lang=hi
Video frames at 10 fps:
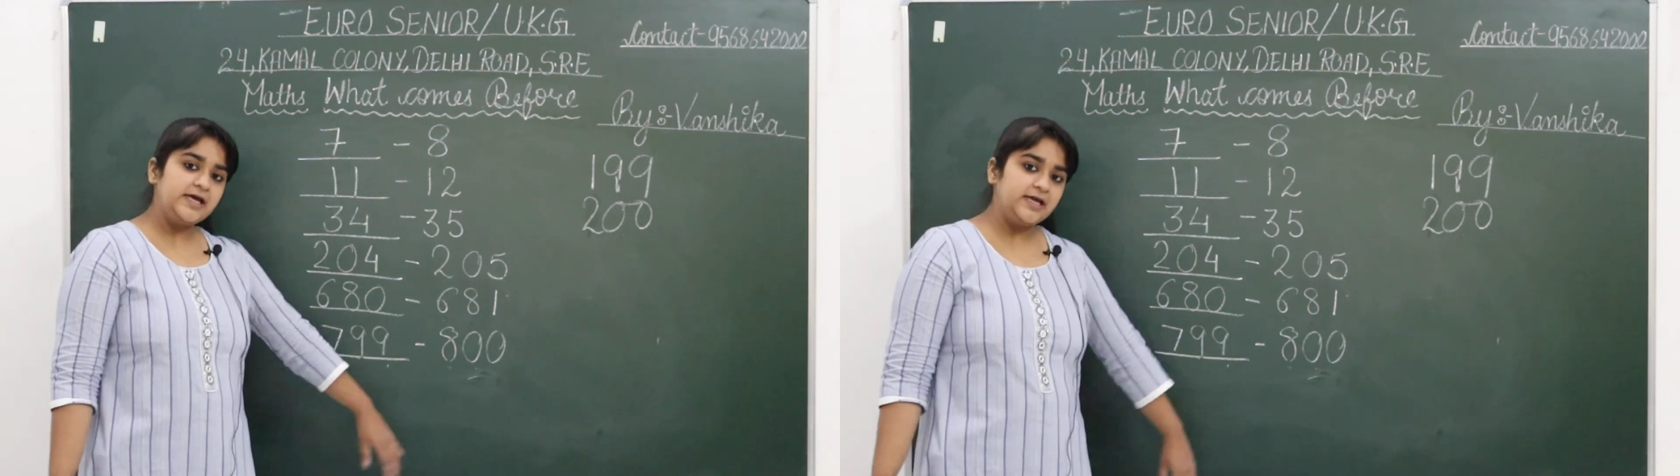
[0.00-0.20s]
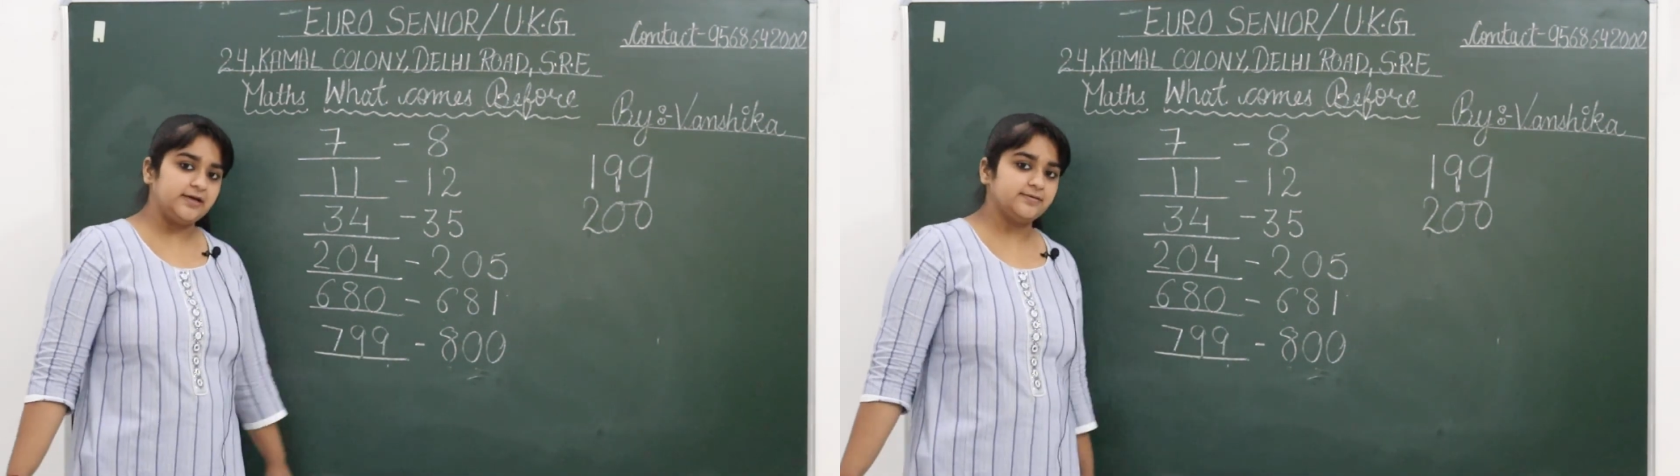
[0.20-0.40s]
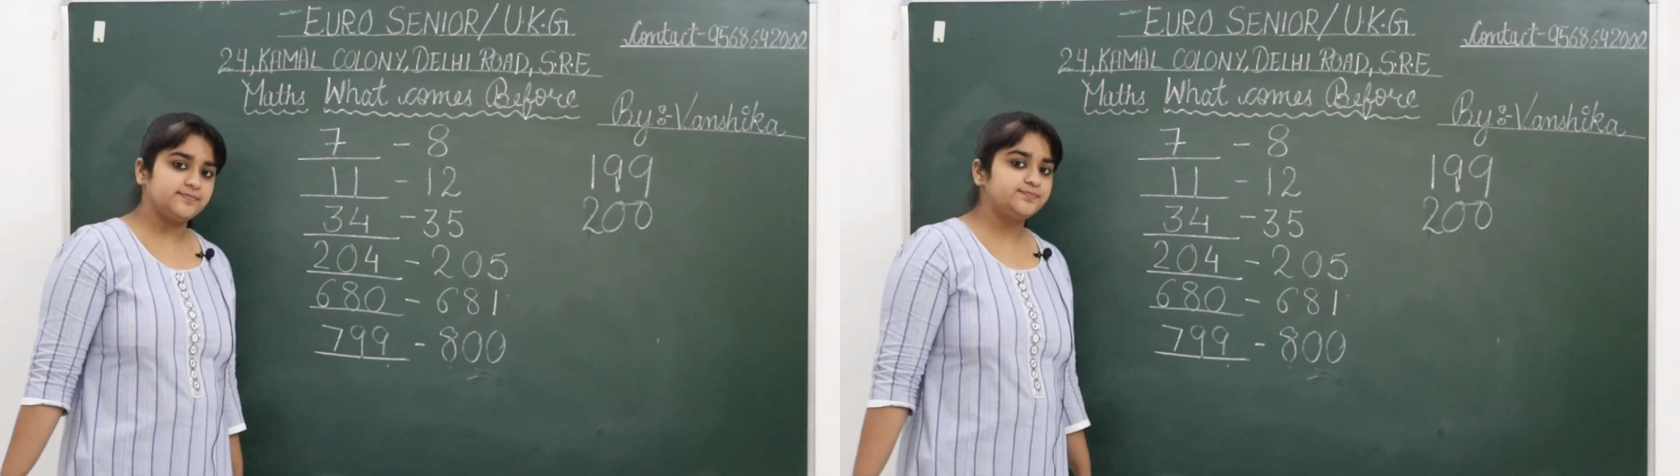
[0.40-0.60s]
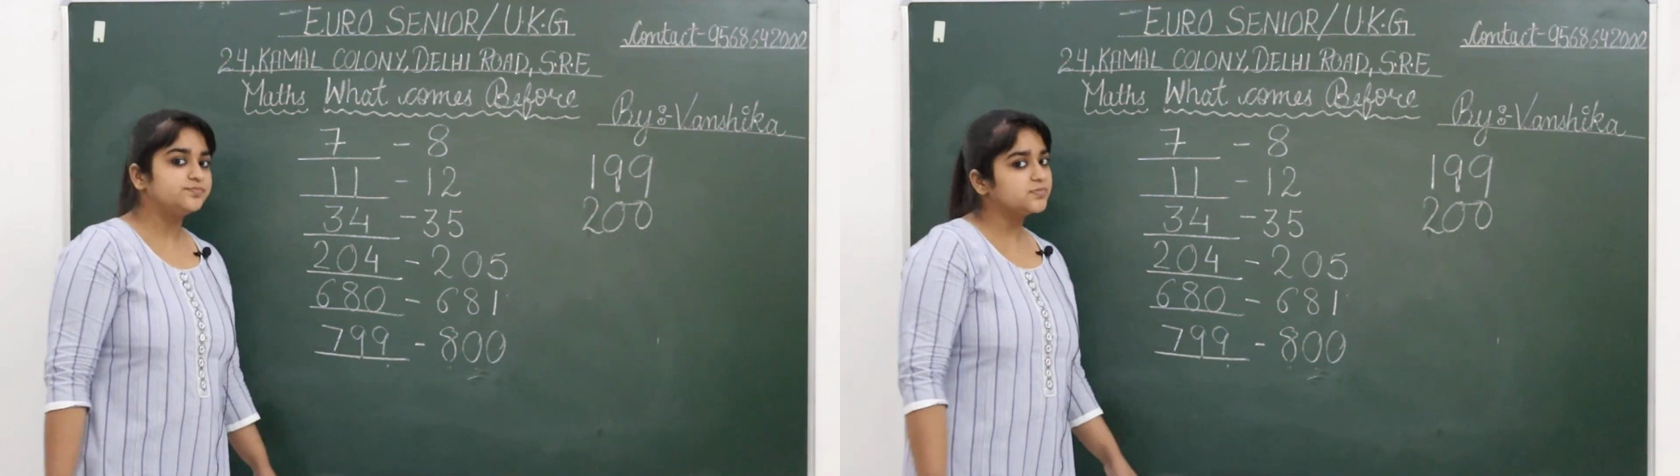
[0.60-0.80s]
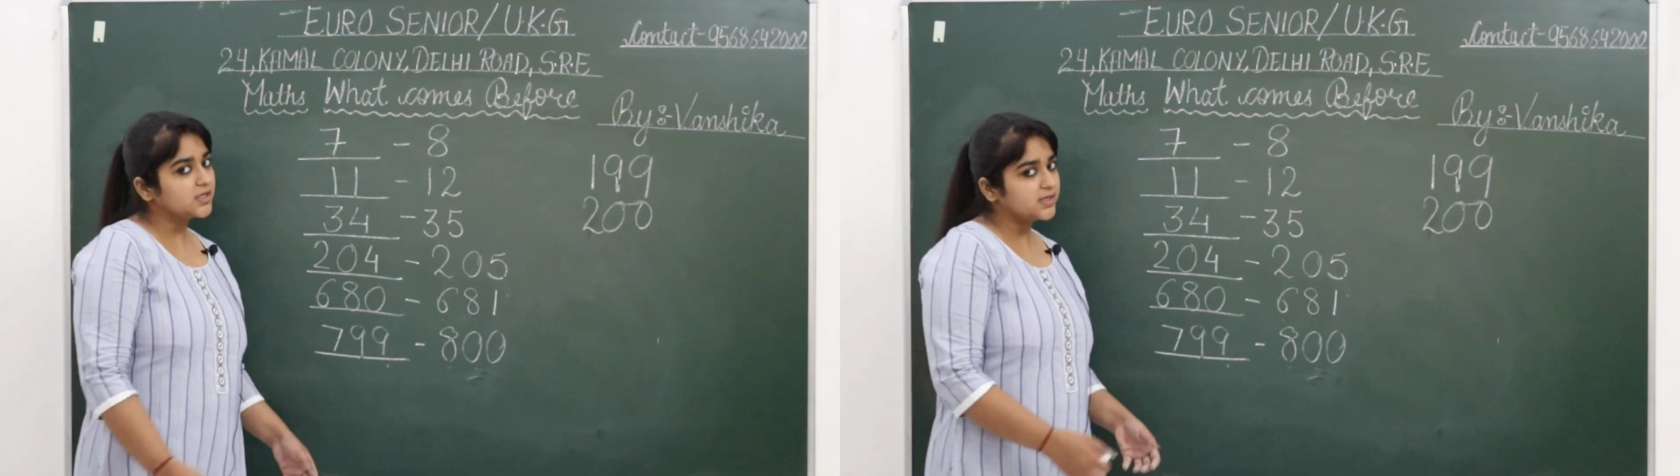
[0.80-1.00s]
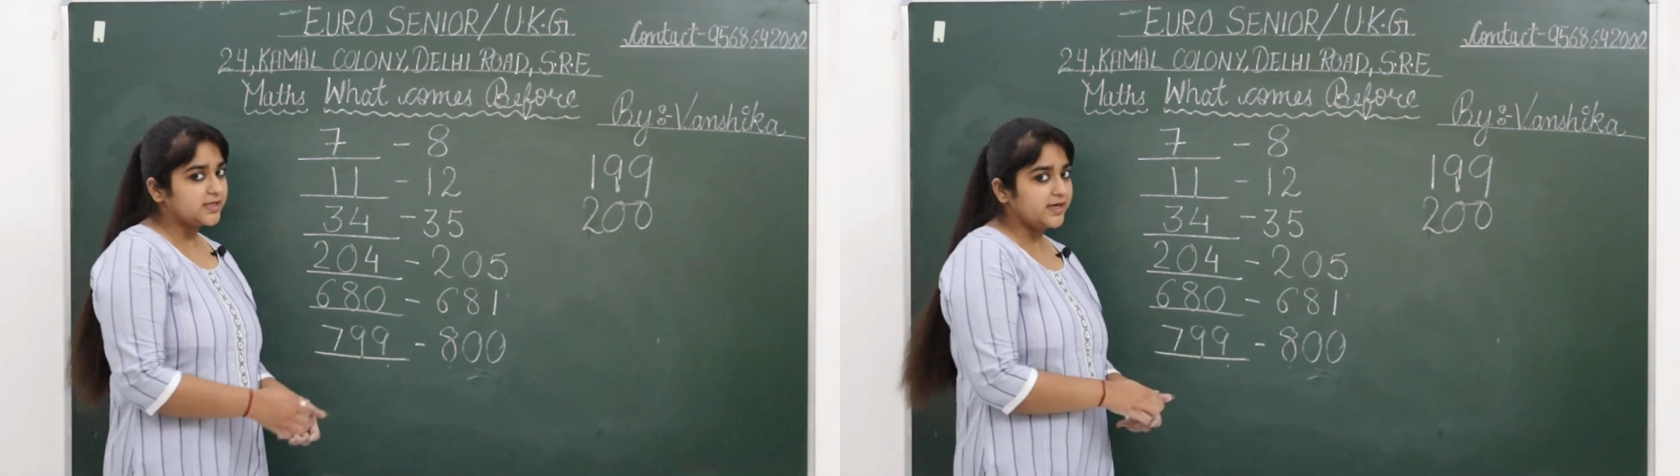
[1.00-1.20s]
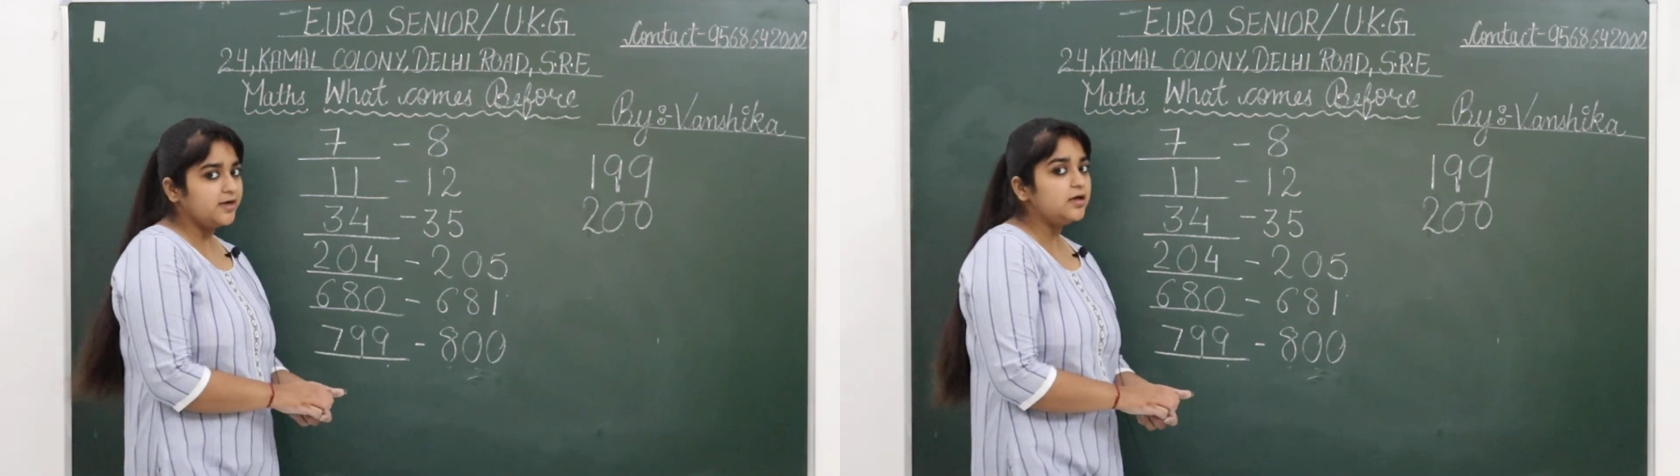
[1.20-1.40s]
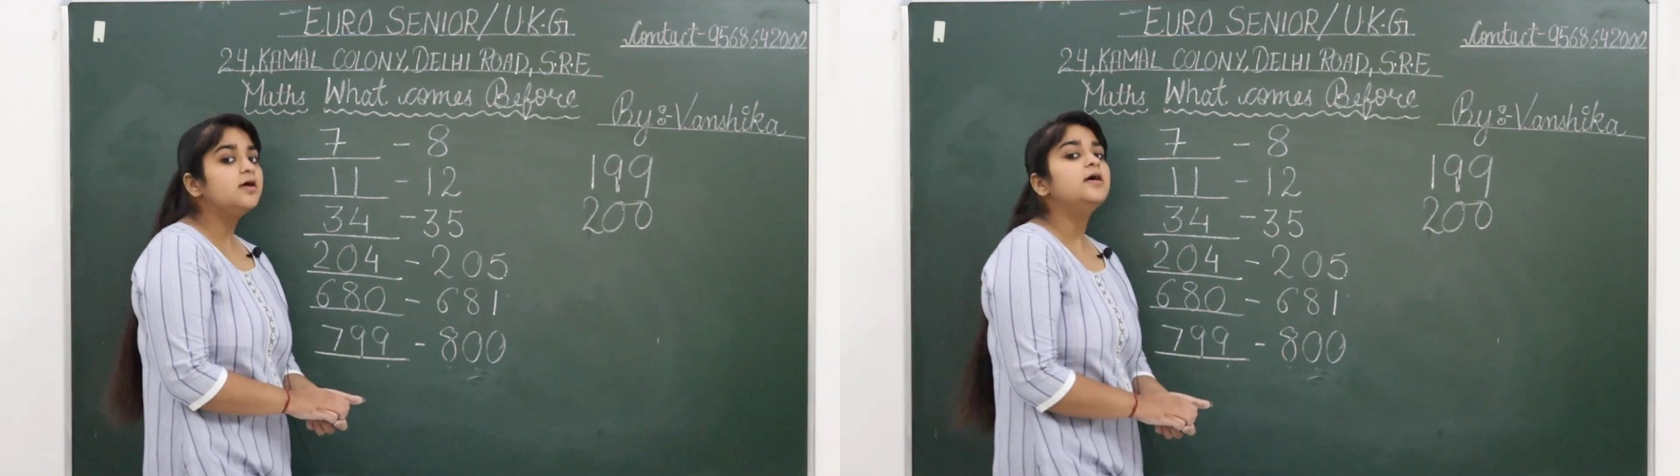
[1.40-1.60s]
नाइन
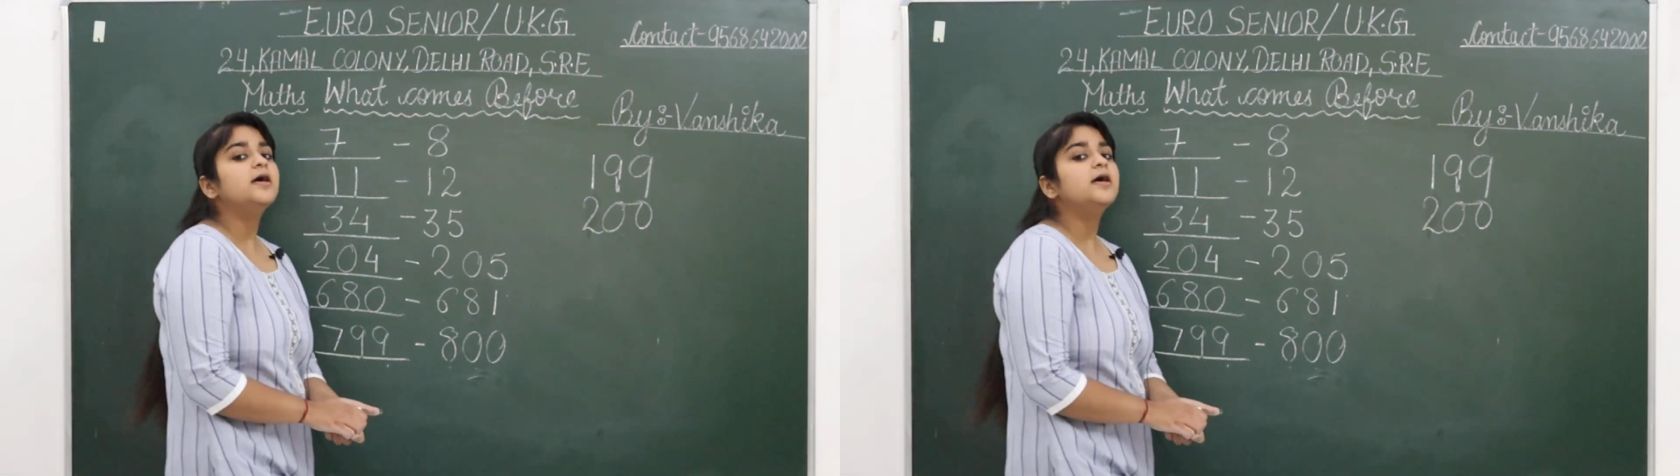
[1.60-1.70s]
क्लियर